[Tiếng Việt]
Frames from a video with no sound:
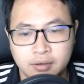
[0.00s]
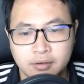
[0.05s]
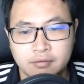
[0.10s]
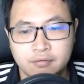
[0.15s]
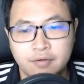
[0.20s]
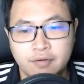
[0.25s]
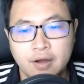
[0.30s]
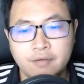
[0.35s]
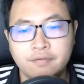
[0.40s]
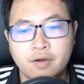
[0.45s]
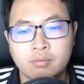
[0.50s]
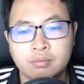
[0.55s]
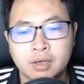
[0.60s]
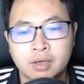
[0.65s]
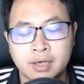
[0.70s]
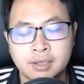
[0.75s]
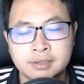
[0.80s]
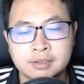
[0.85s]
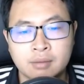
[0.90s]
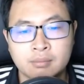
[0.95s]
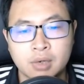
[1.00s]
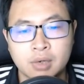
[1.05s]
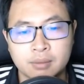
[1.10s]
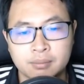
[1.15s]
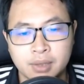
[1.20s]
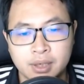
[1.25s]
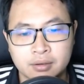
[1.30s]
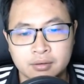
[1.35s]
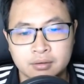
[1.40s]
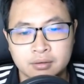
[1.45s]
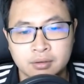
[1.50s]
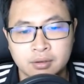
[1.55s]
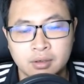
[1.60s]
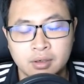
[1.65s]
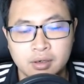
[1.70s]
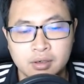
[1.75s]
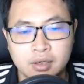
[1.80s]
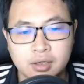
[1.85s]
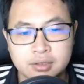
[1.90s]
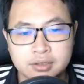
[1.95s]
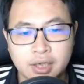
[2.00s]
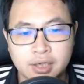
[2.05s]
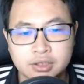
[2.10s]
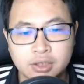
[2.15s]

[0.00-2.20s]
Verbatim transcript: Phá Phong cắn răng mở miệng, lửa giận